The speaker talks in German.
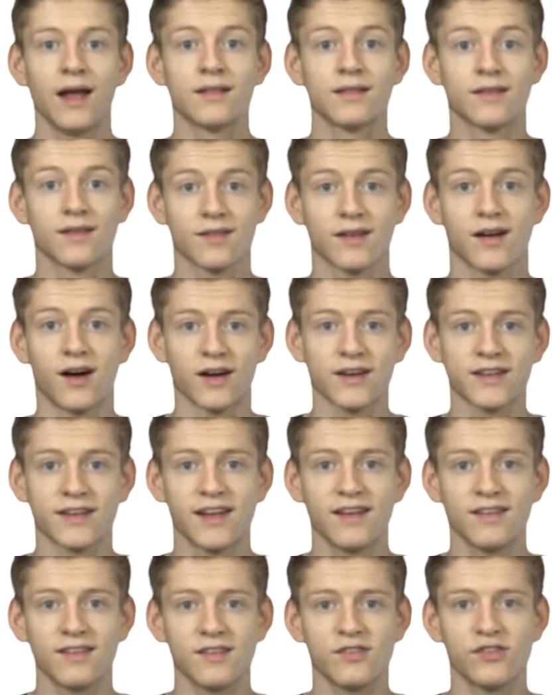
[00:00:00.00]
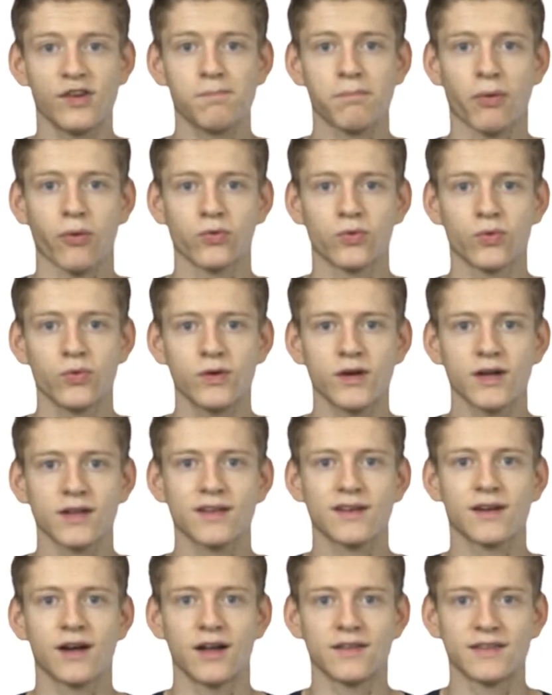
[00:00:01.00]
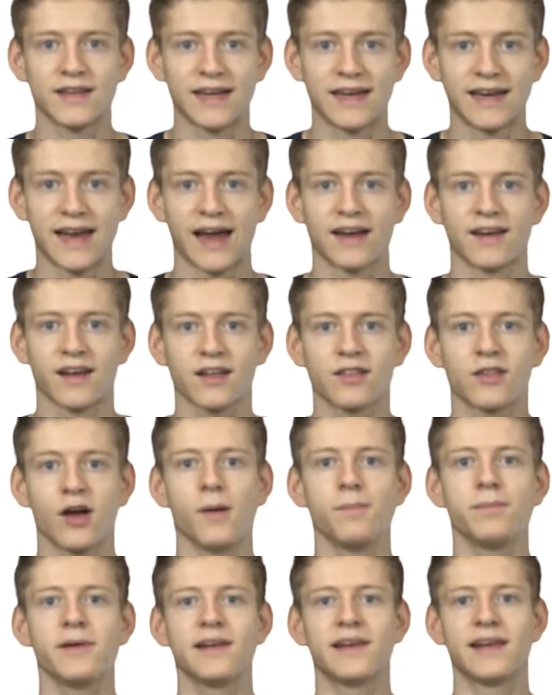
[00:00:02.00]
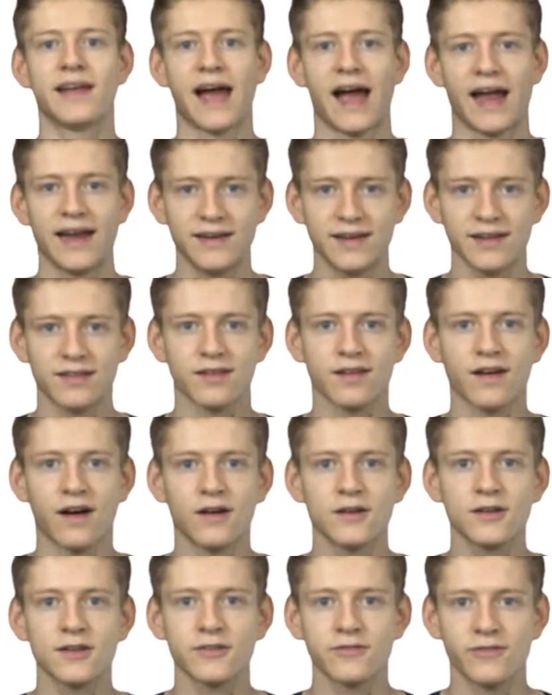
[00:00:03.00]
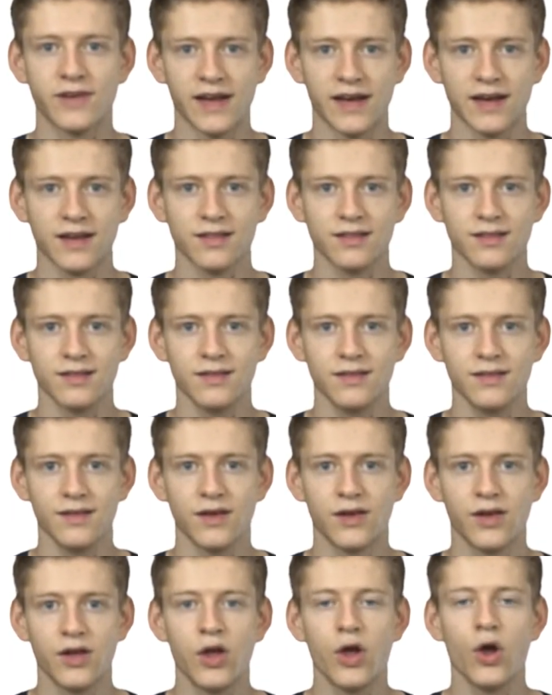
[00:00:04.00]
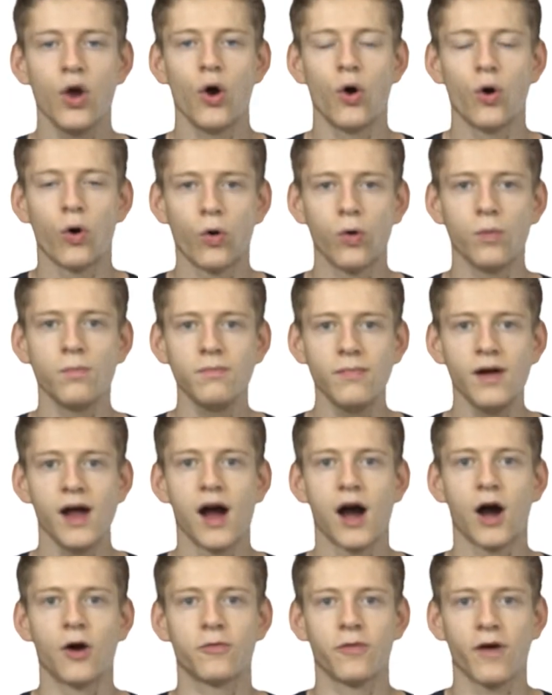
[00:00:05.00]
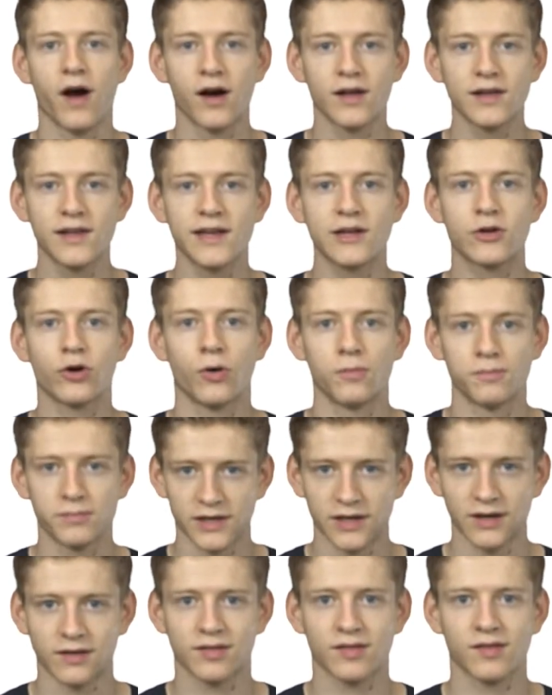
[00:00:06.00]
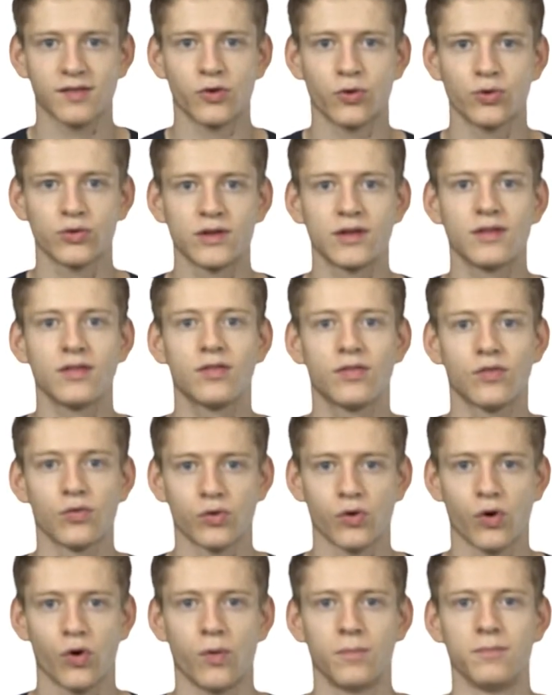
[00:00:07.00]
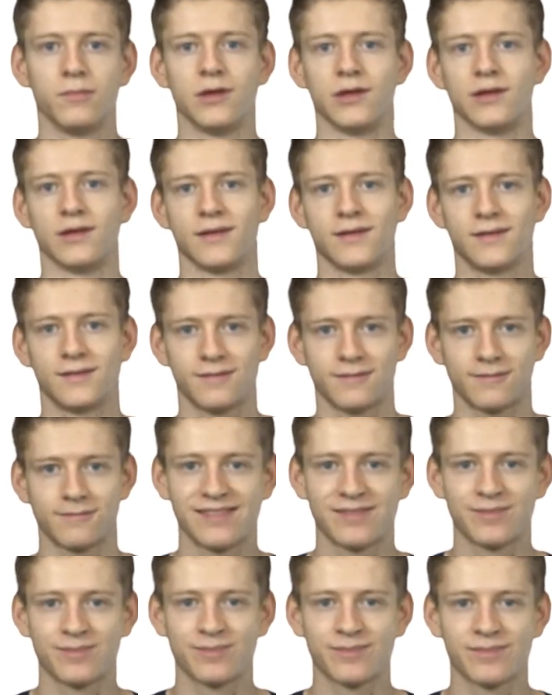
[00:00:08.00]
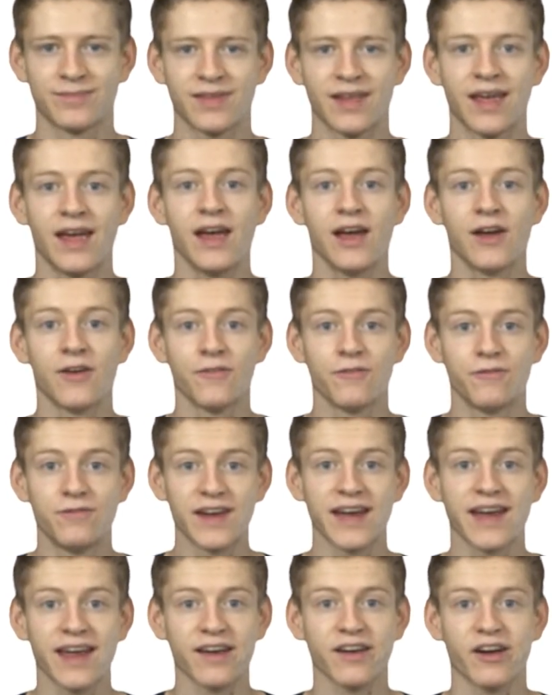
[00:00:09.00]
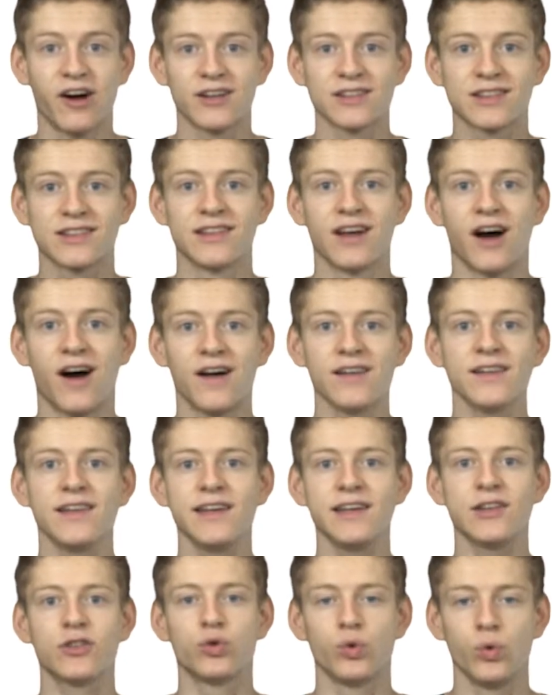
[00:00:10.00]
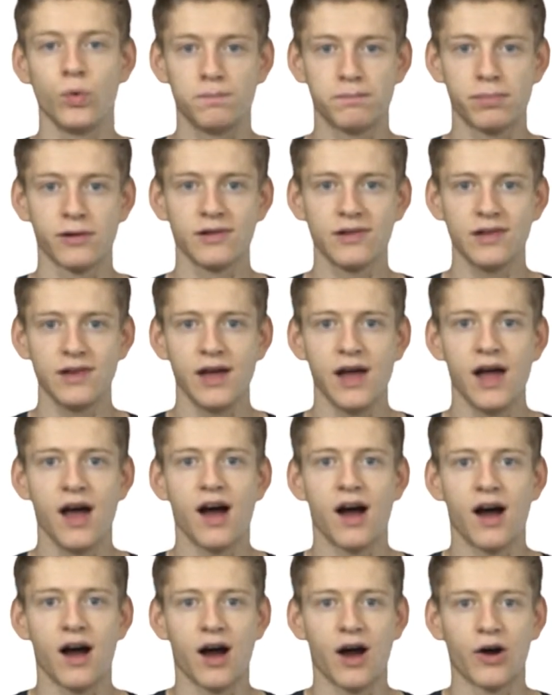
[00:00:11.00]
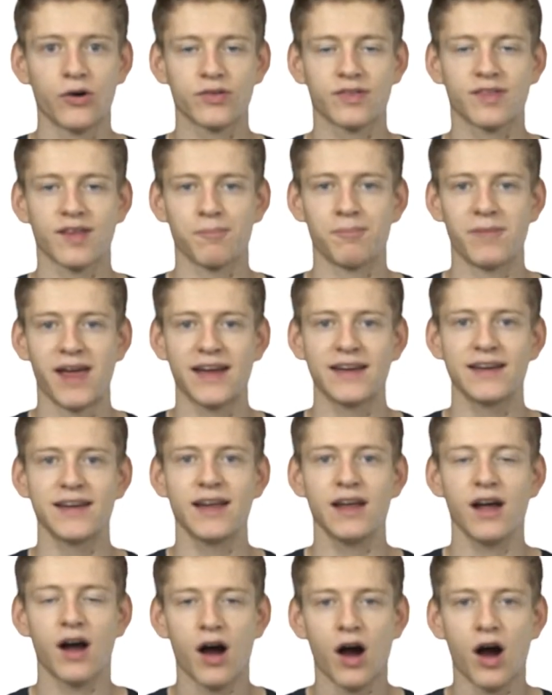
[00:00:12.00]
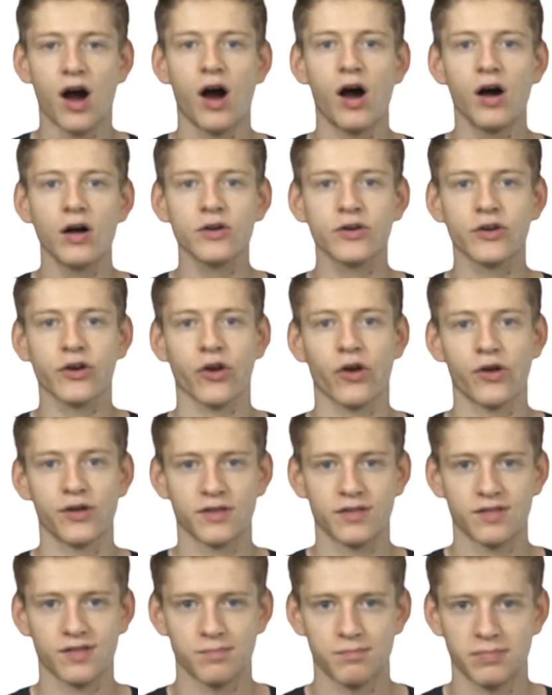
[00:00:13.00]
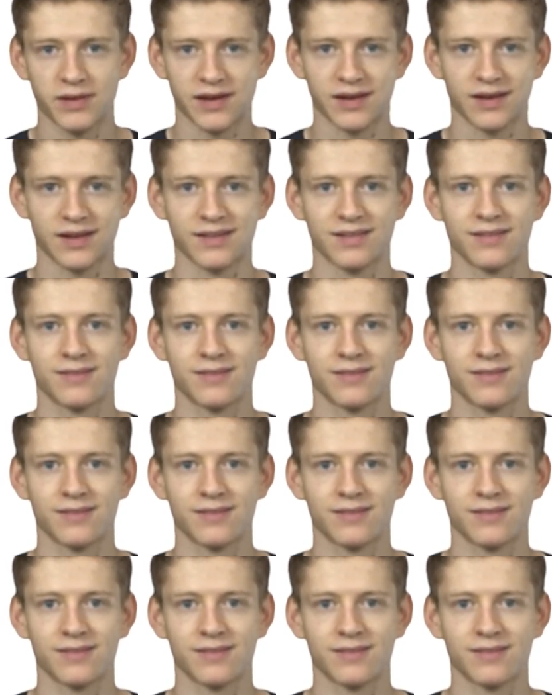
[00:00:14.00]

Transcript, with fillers: Das kartesische Produkt kann in einer Tabelle eingetragen werden, um auf alle Kombinationen zu kommen. Wir erhalten alle Dupel aus der Menge a kreuz b.